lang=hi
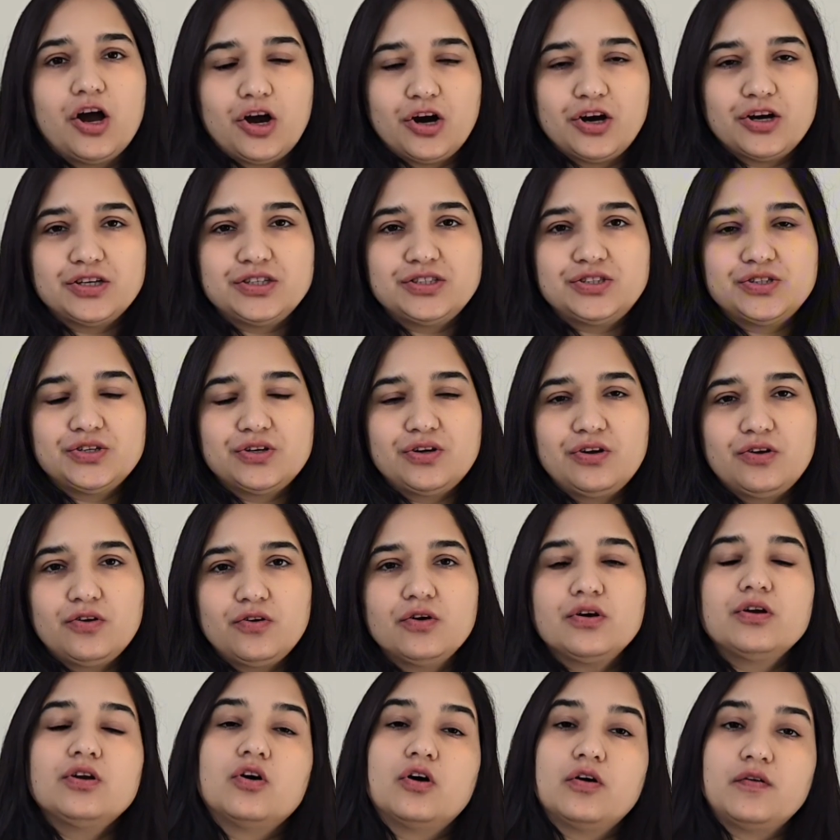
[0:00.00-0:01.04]
और जो
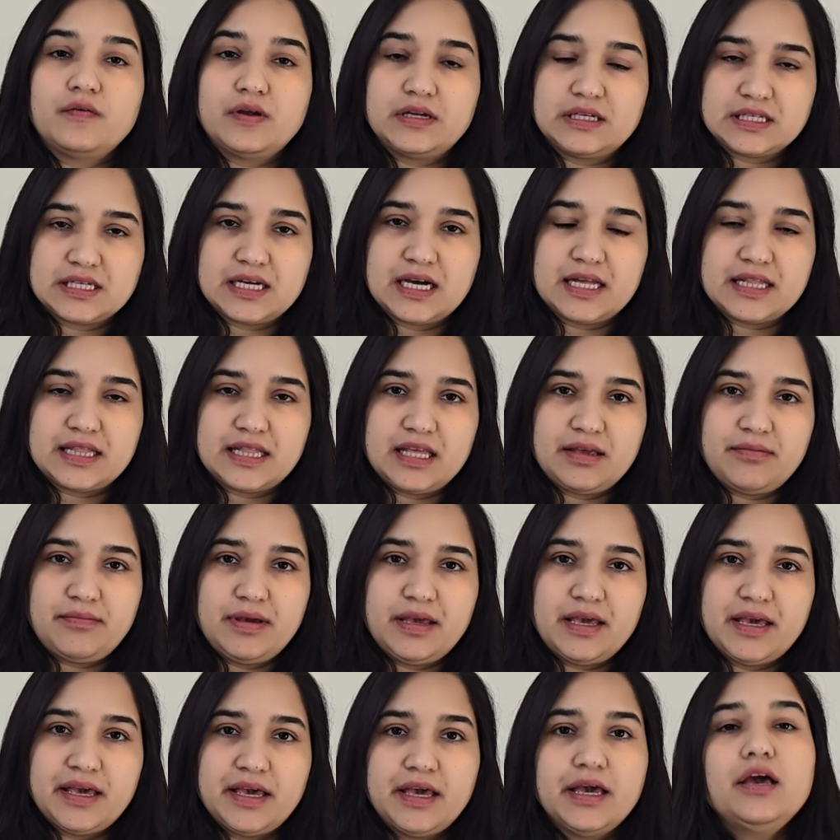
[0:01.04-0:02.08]
लोग नॉनवेज खाते
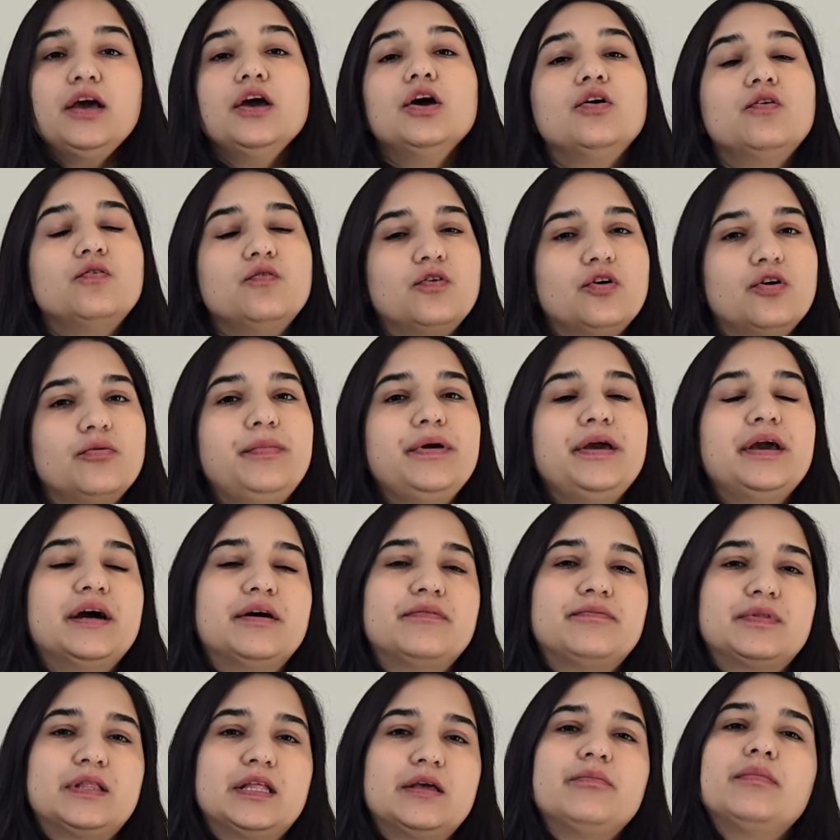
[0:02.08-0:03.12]
भी हैं वो भी
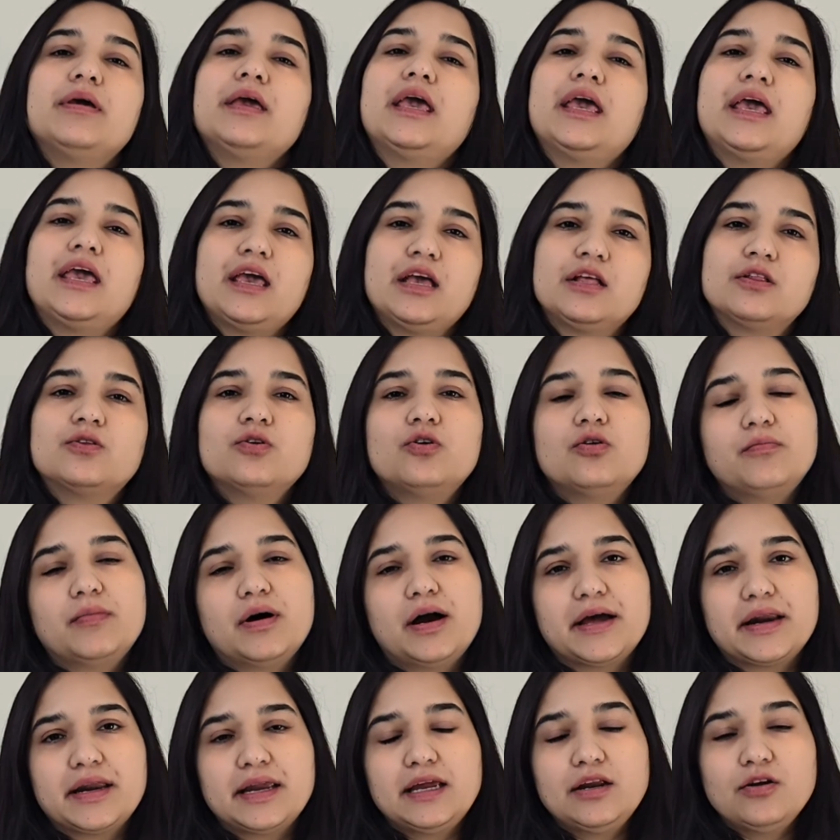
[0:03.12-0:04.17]
हफ्ते में एक दो
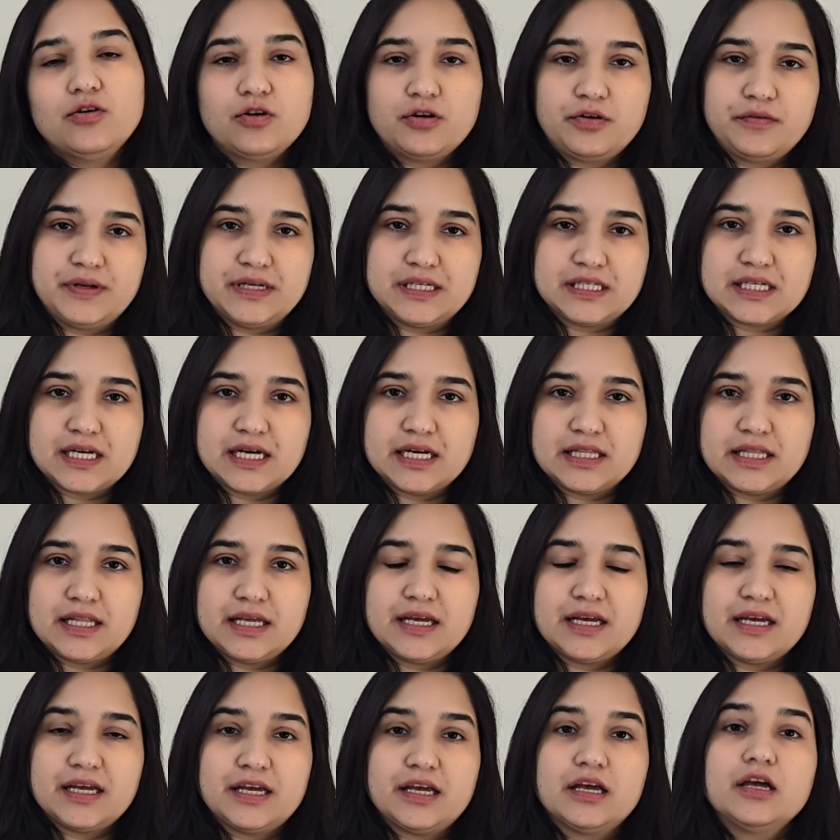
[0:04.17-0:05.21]
बार ही नॉनवेज खाते
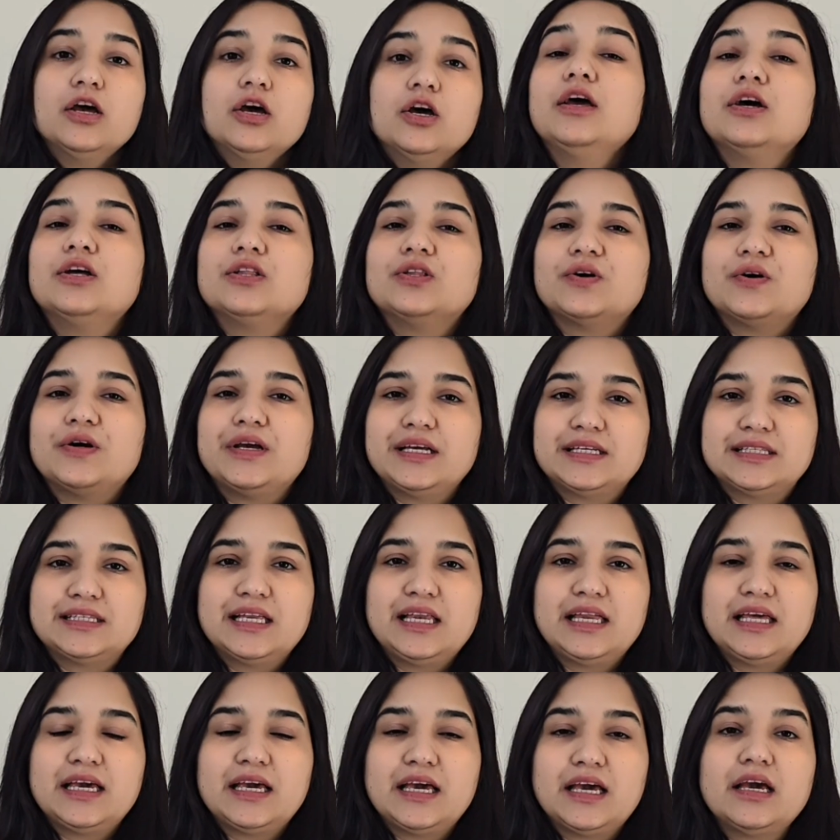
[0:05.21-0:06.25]
हैं तो
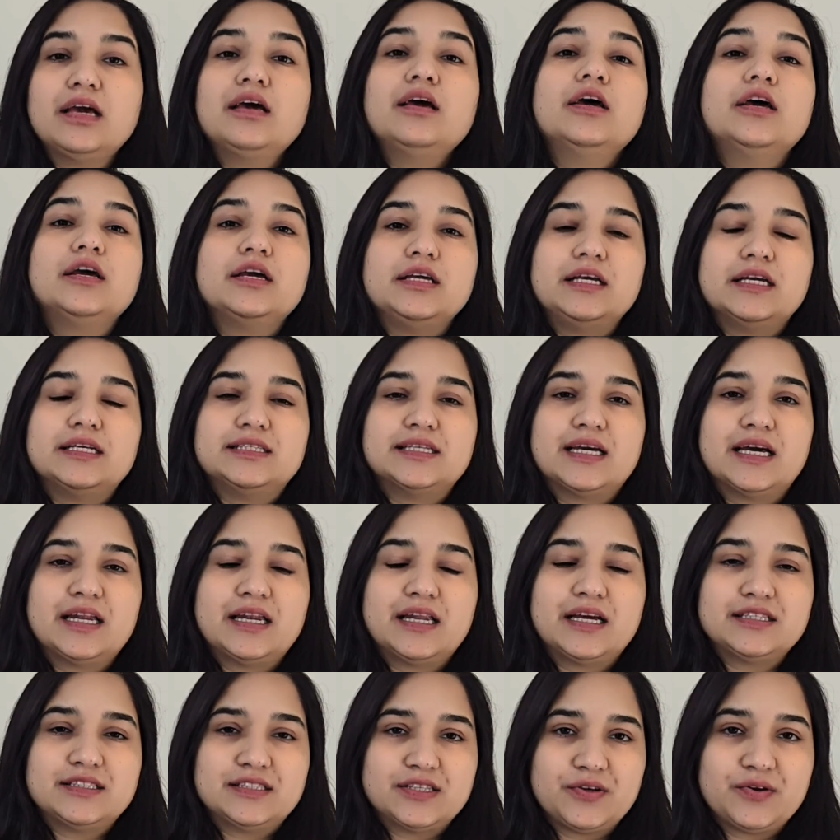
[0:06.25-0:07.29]
इसलिए ये
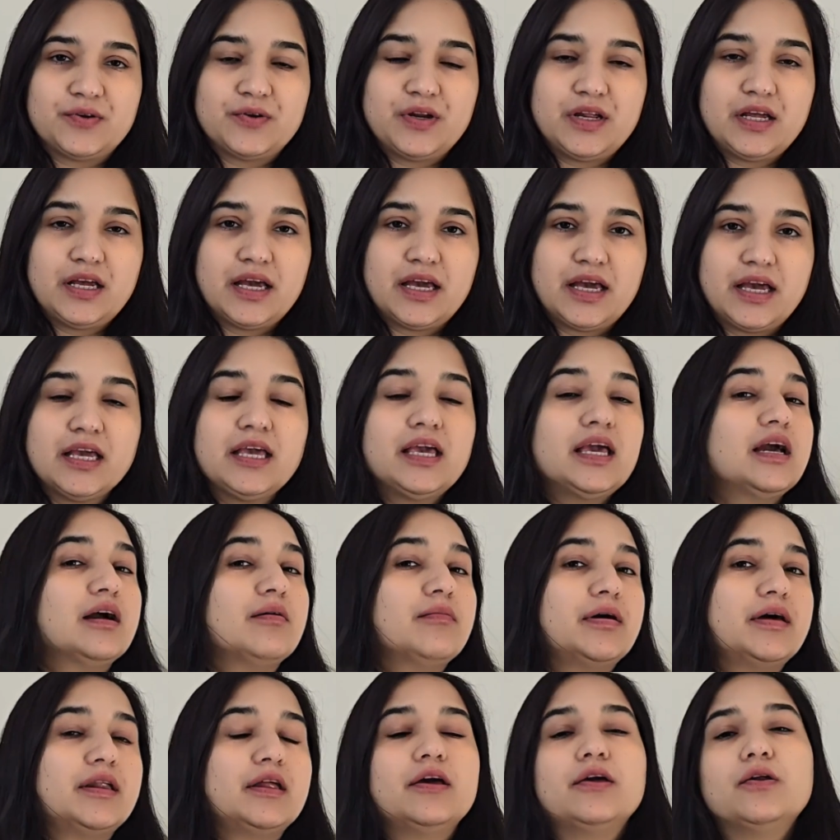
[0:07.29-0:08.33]
जानना ज़रूरी है कि
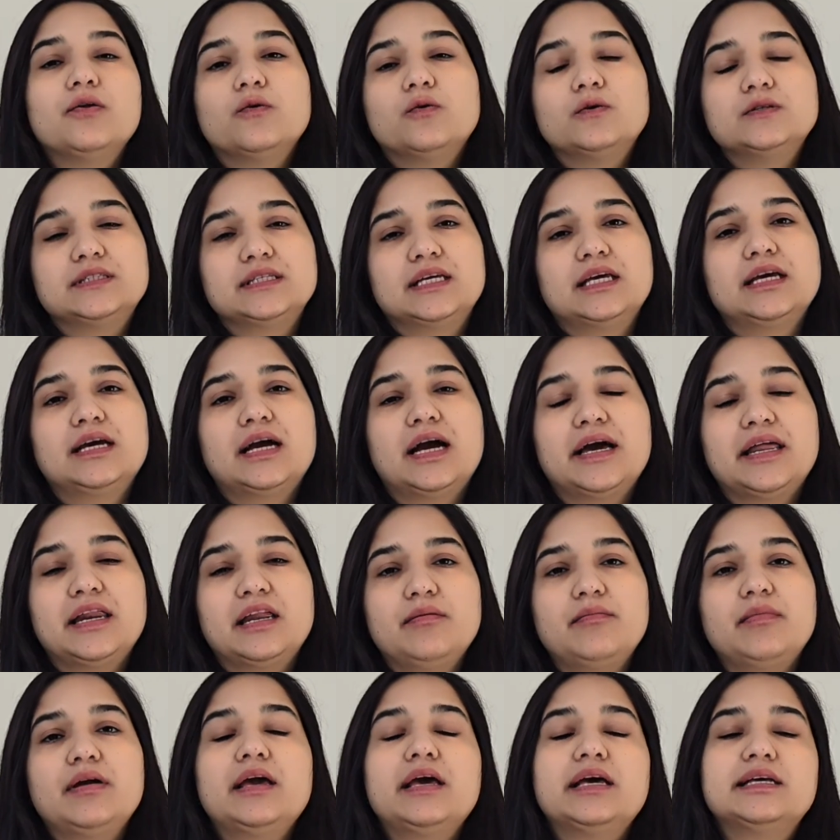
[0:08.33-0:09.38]
हमारे रोज़ के
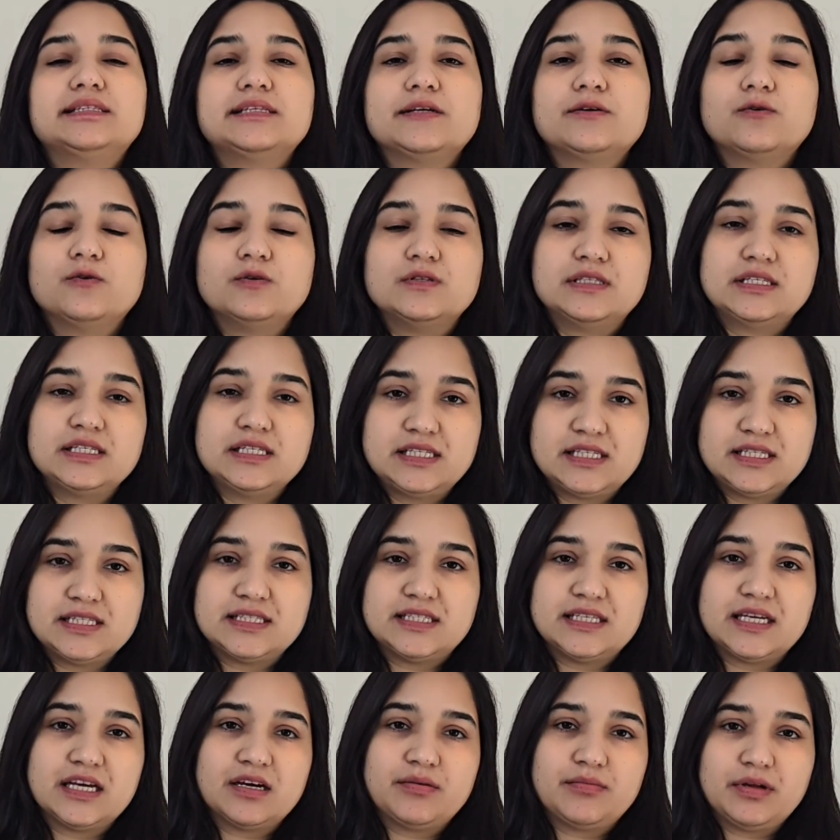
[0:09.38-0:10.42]
खाने में ऐसे कौन सी
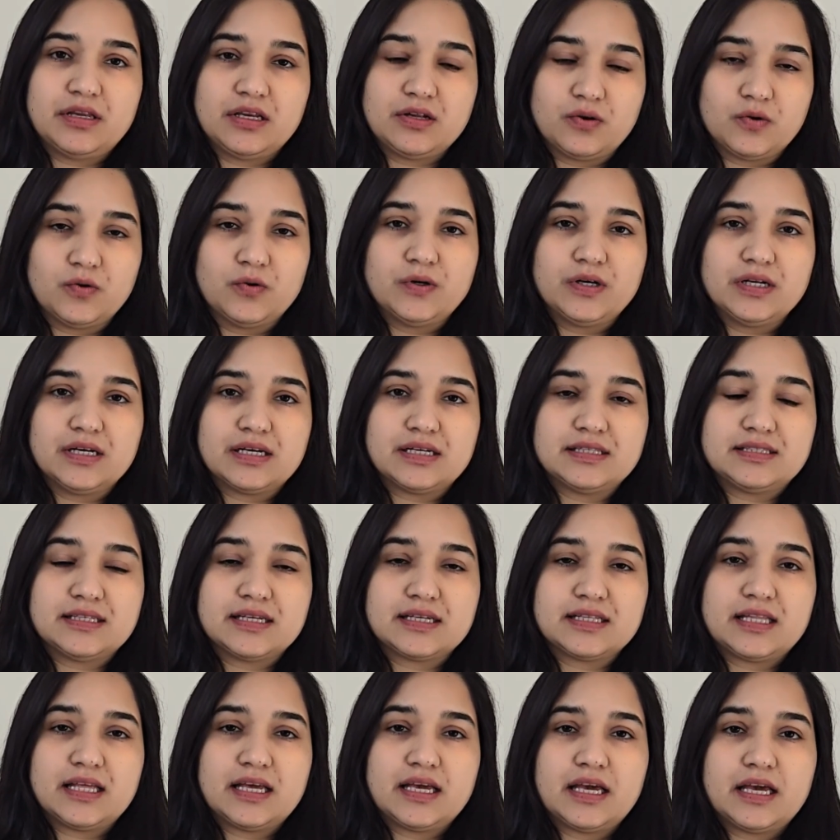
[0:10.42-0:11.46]
चीज़ें हम इंक्लूड कर
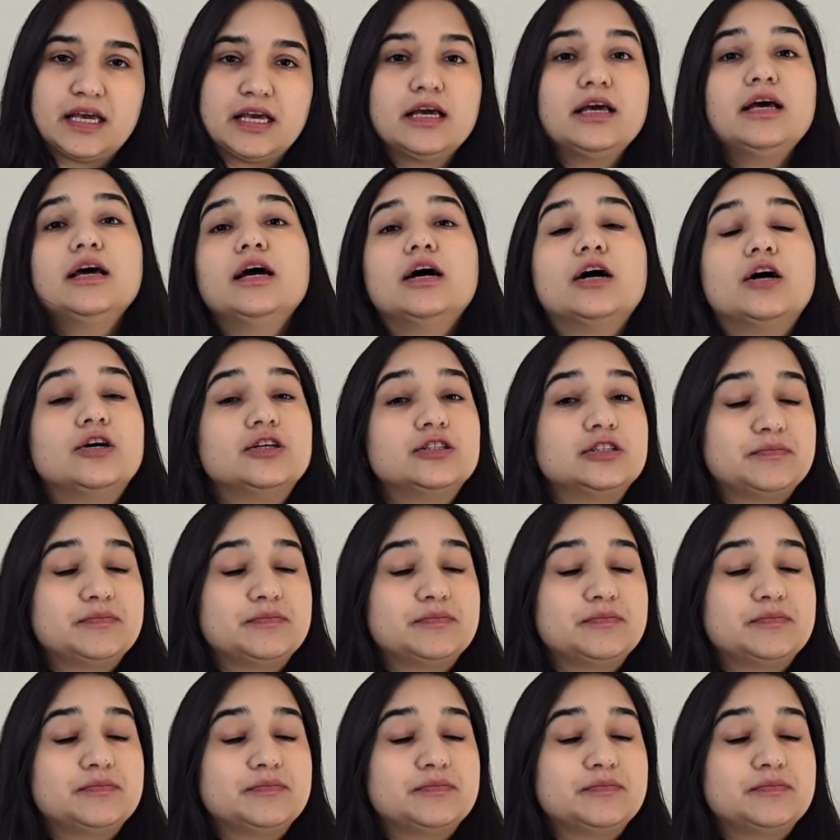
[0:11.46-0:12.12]
सकते हैं और